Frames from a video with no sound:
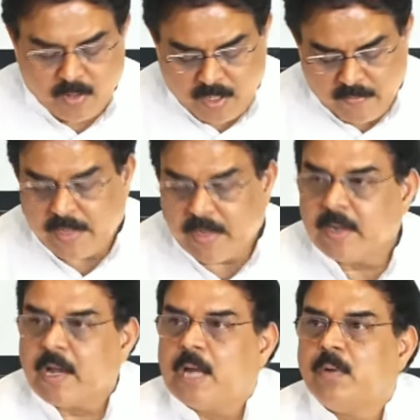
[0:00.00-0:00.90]
యాభై
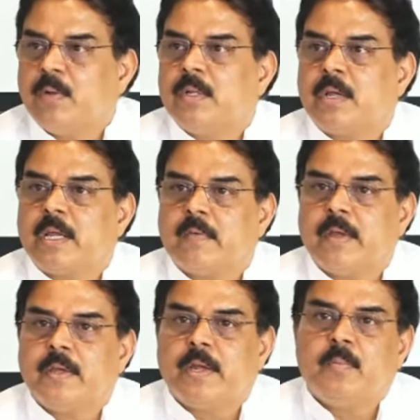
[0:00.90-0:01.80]
ఒక్క వేల నాలుగు
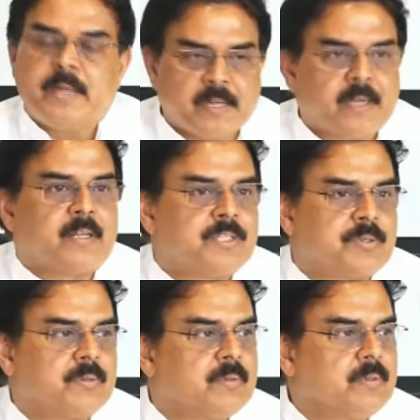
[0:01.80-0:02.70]
వందల ఇరవై ఏడు
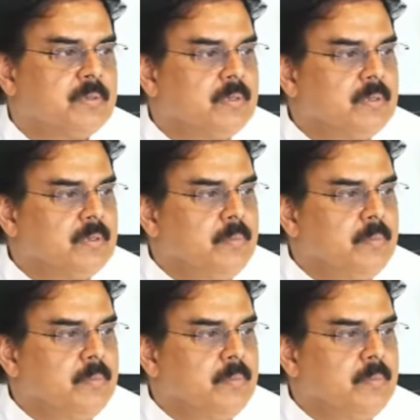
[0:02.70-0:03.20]
మెట్రిక్ టన్స్